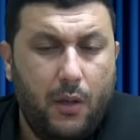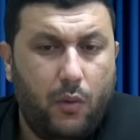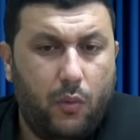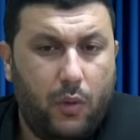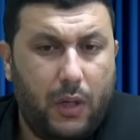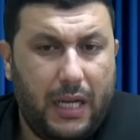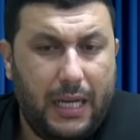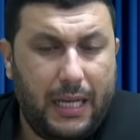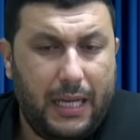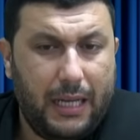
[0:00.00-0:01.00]

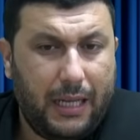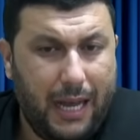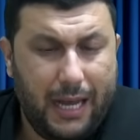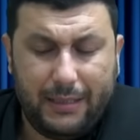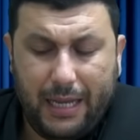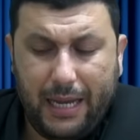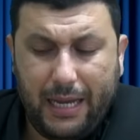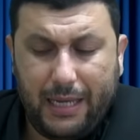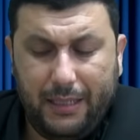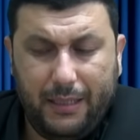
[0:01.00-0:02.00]
وقادة
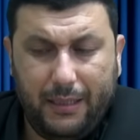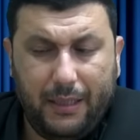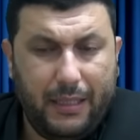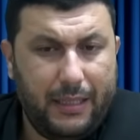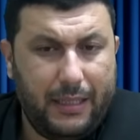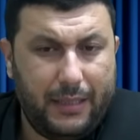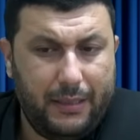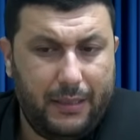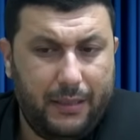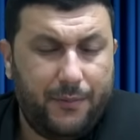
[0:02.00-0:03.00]
آخرين
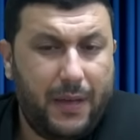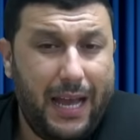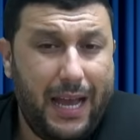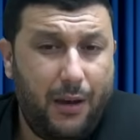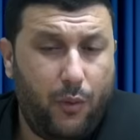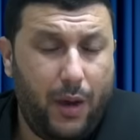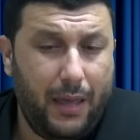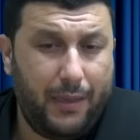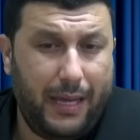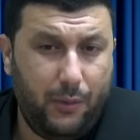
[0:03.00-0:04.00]
إيرانيين
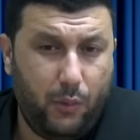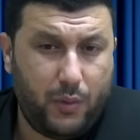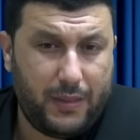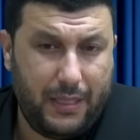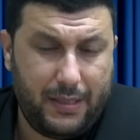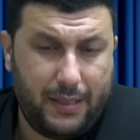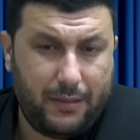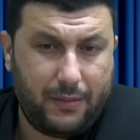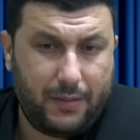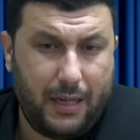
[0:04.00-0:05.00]
فالواضح أن سياسات
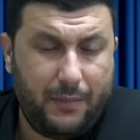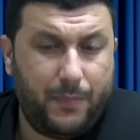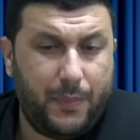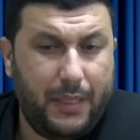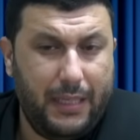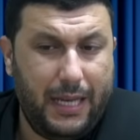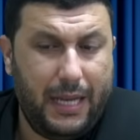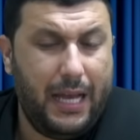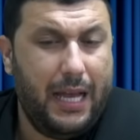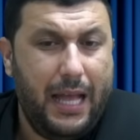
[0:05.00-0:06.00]
ترامب
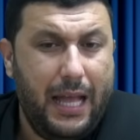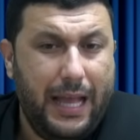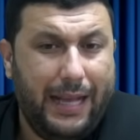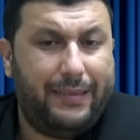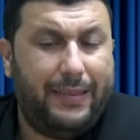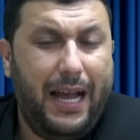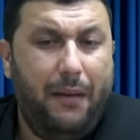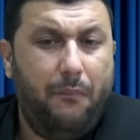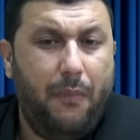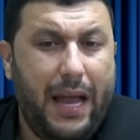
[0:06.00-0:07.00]
هي
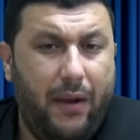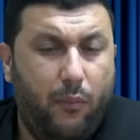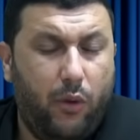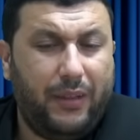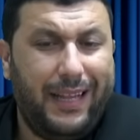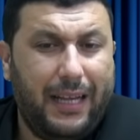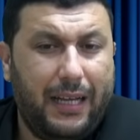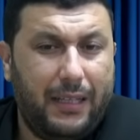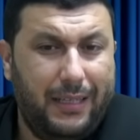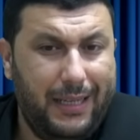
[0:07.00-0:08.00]
الدعم المطلق
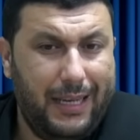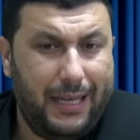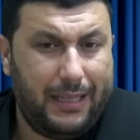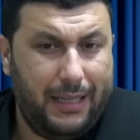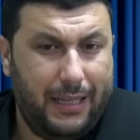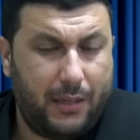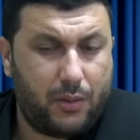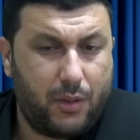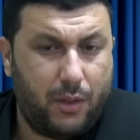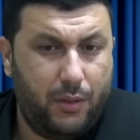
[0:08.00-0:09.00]
للكيان
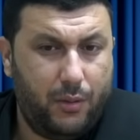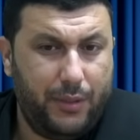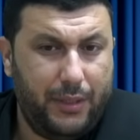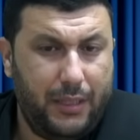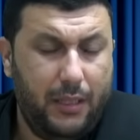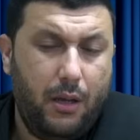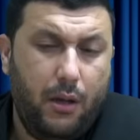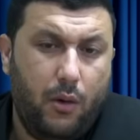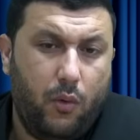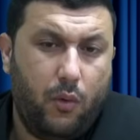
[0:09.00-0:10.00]
الصهيوني
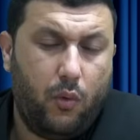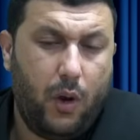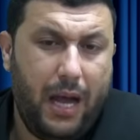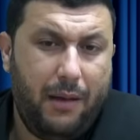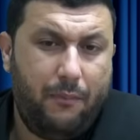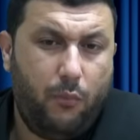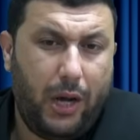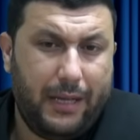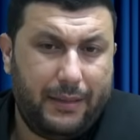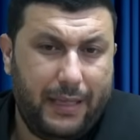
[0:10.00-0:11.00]

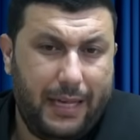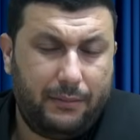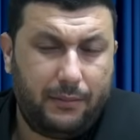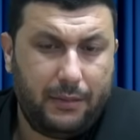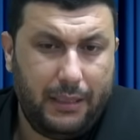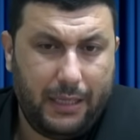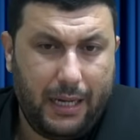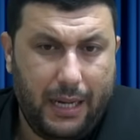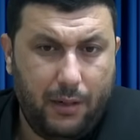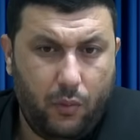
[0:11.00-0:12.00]
ومعاداة
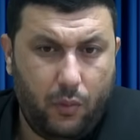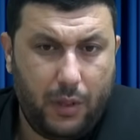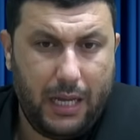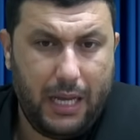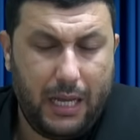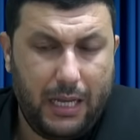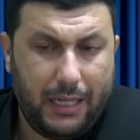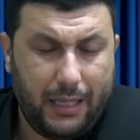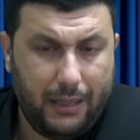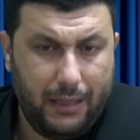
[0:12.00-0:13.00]
إيران
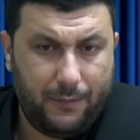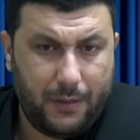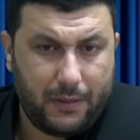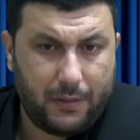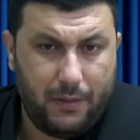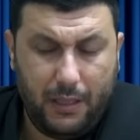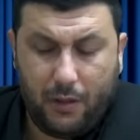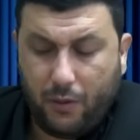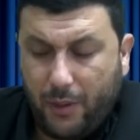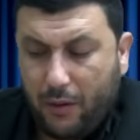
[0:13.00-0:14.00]
والقضية الفلسطينية
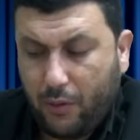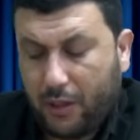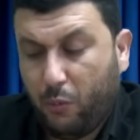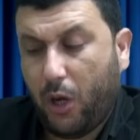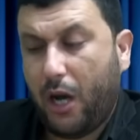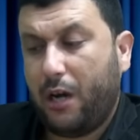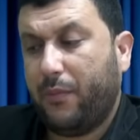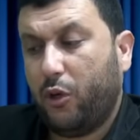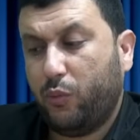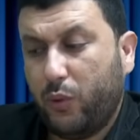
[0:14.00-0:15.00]
ومحور المقاومة
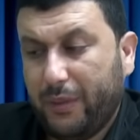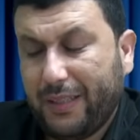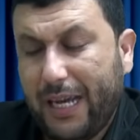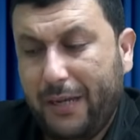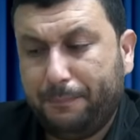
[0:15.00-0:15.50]
عموما طيب